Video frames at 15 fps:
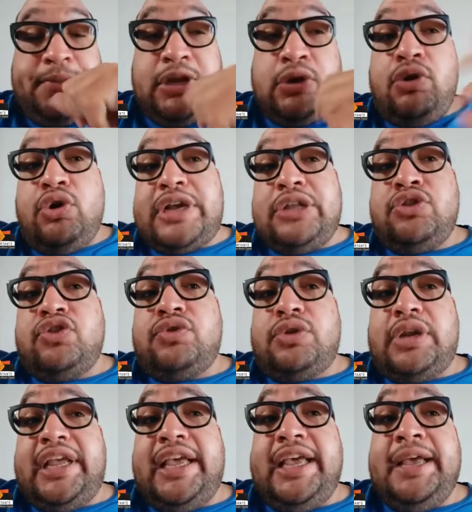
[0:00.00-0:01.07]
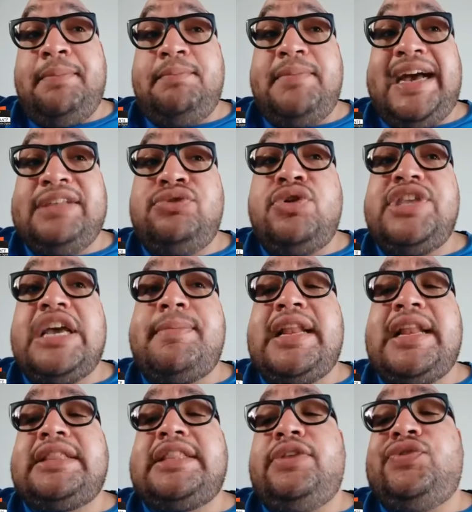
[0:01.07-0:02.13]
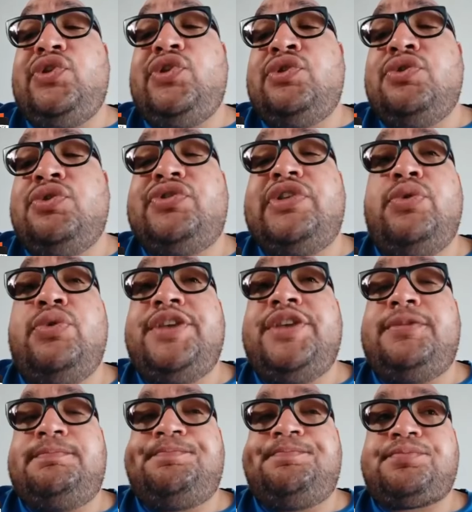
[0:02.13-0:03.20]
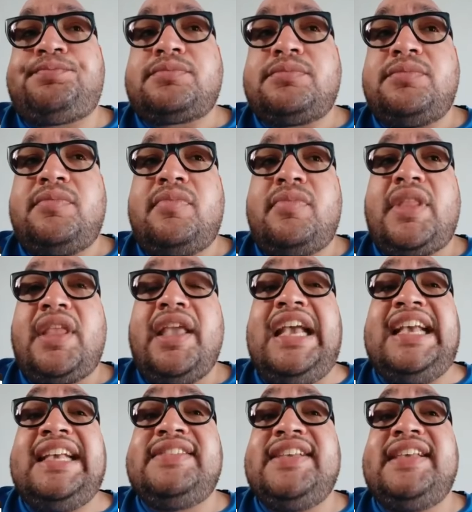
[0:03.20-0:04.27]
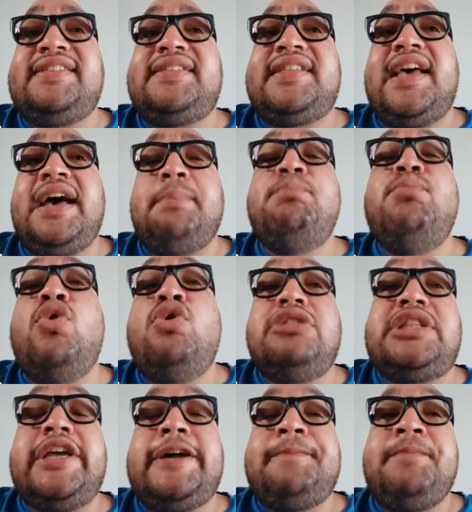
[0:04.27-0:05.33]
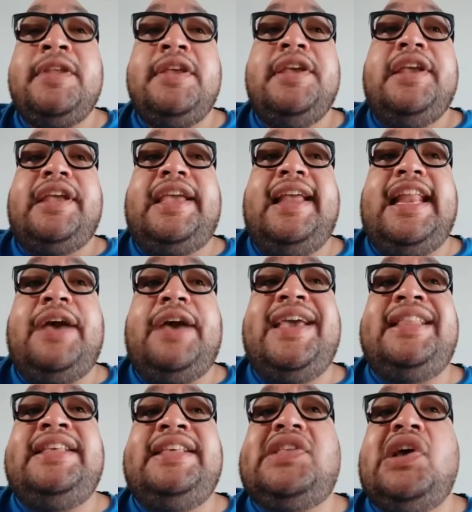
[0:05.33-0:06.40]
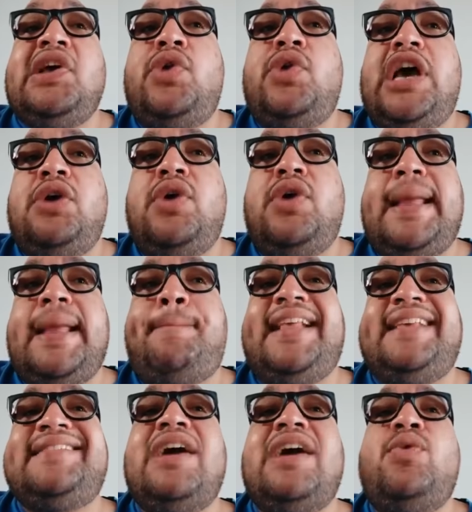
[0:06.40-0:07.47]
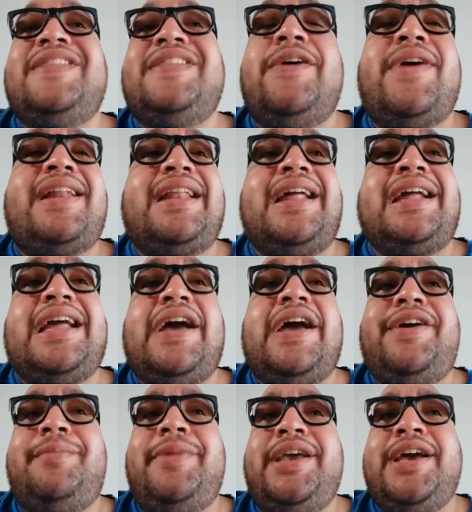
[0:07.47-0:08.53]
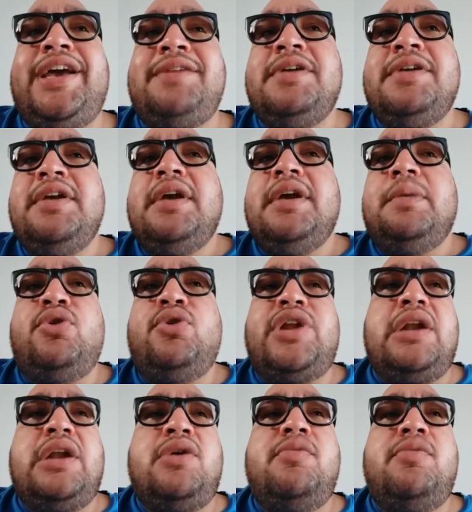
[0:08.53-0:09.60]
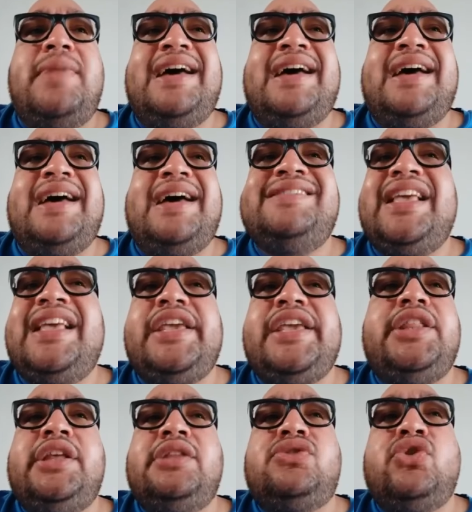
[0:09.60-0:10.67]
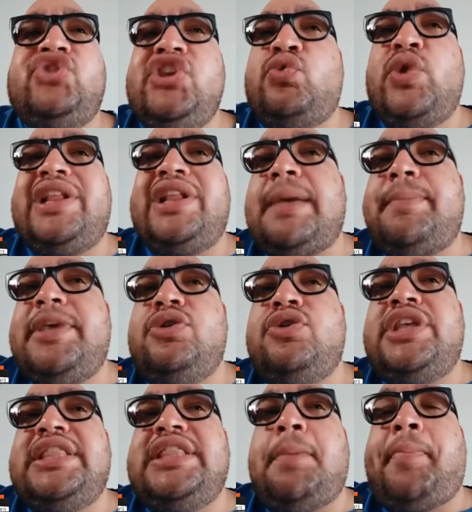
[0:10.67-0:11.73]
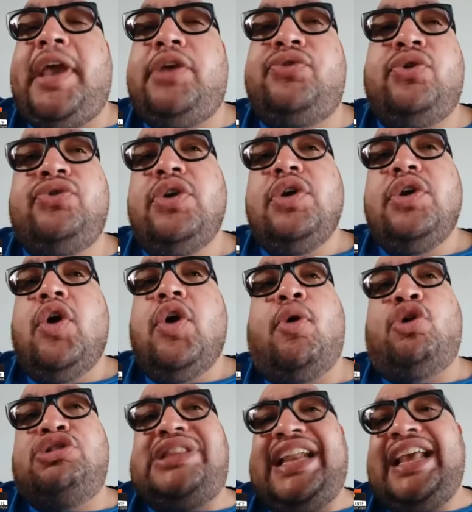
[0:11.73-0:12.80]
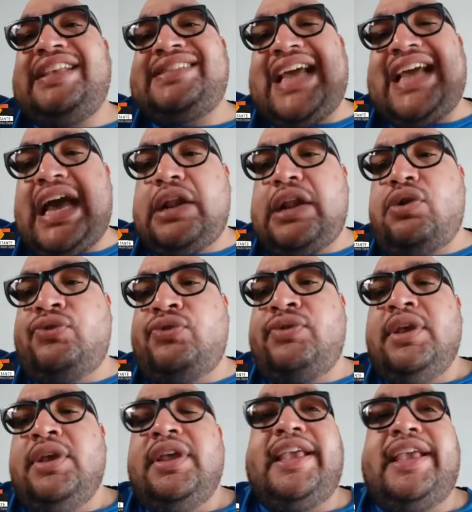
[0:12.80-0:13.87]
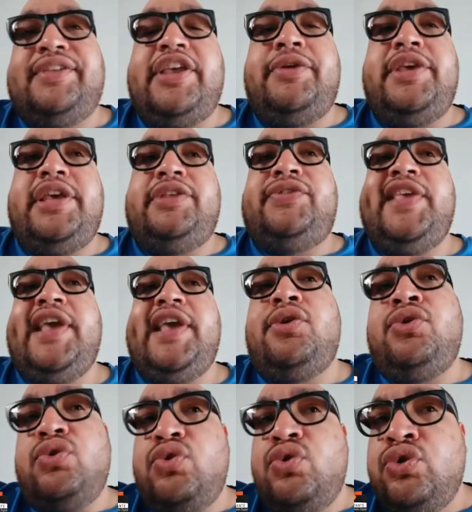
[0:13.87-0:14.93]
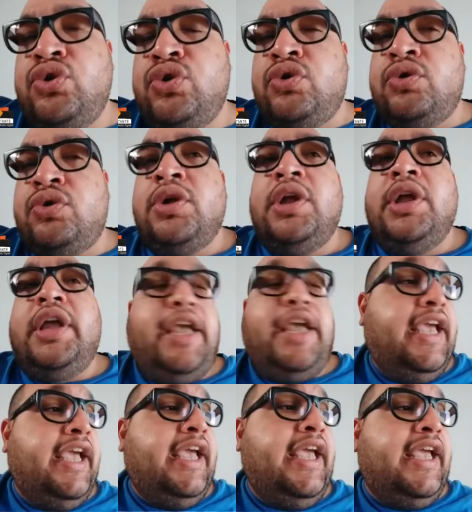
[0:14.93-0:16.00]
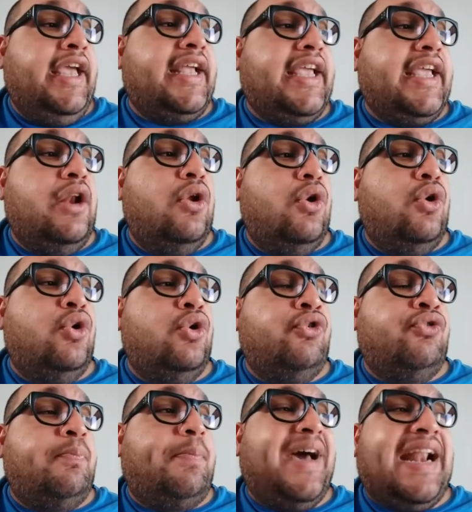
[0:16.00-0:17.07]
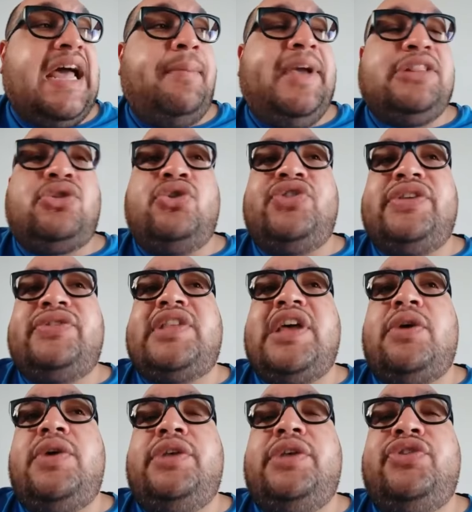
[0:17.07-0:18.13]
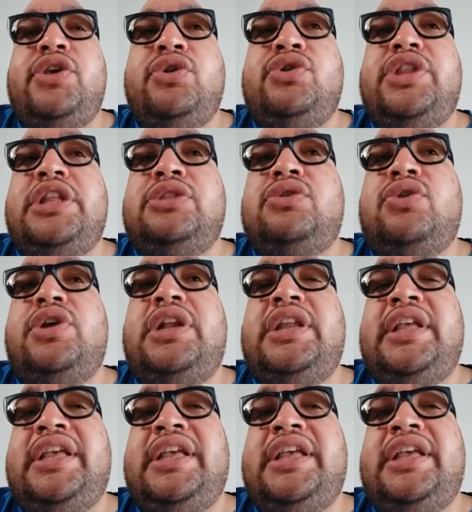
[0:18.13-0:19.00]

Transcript: Pero lo que más nos llama la atención, José Luis, es esta multa que le habían instaurado a la empresa Aguas de Barranca Bermeja por algo más de 550 millones de pesos por tres cargos que se evidenciaron. Uno, eh, que los parámetros establecidos dentro del